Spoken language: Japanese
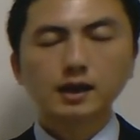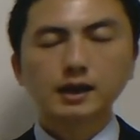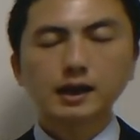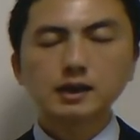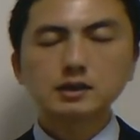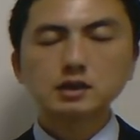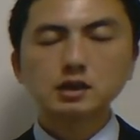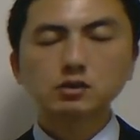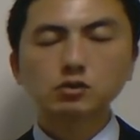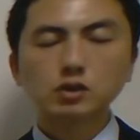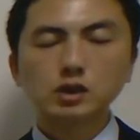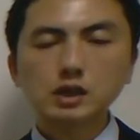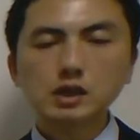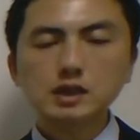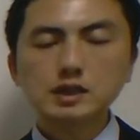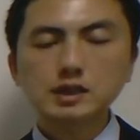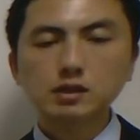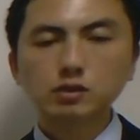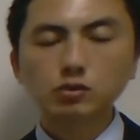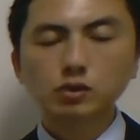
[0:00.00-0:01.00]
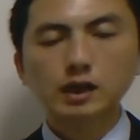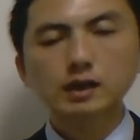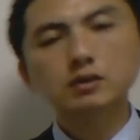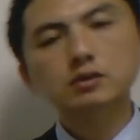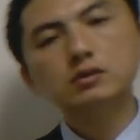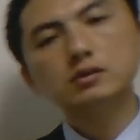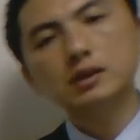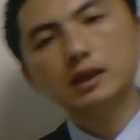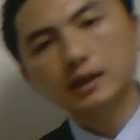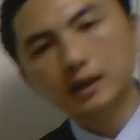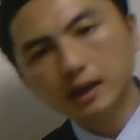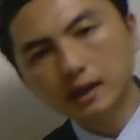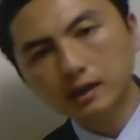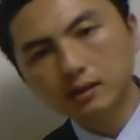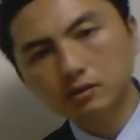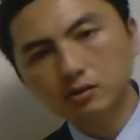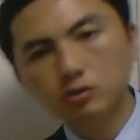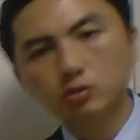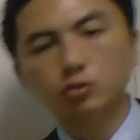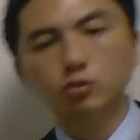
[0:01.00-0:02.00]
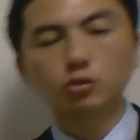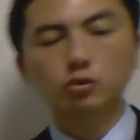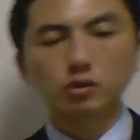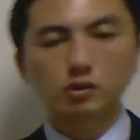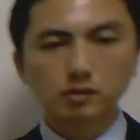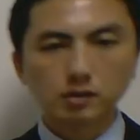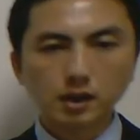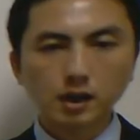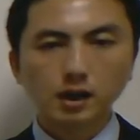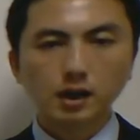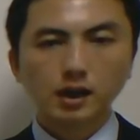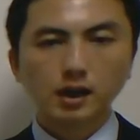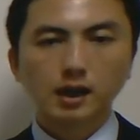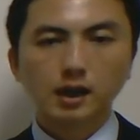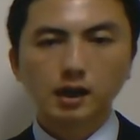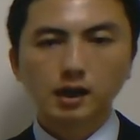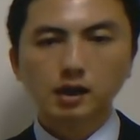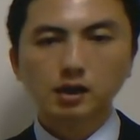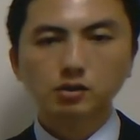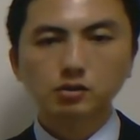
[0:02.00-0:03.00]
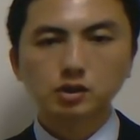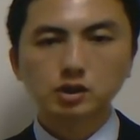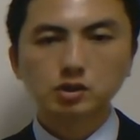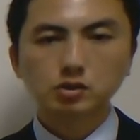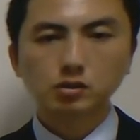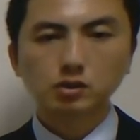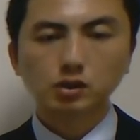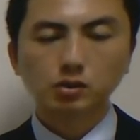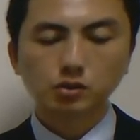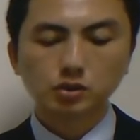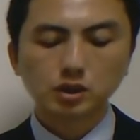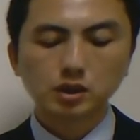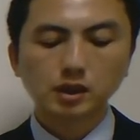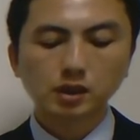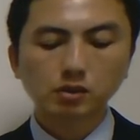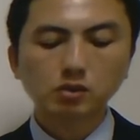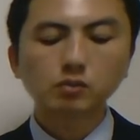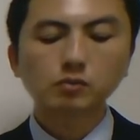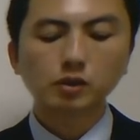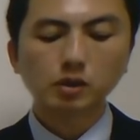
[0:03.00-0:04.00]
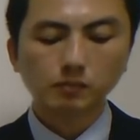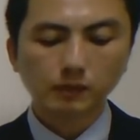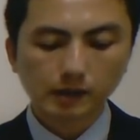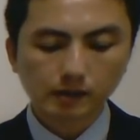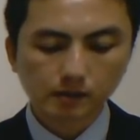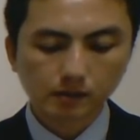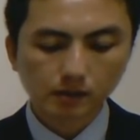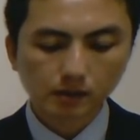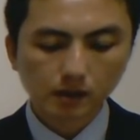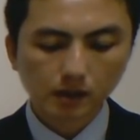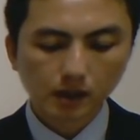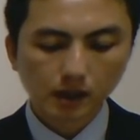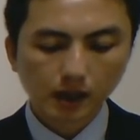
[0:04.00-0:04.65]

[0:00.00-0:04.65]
患者のイニシャルを書くんだなっていうところですね、えー、確認しておいてほしいなと思います。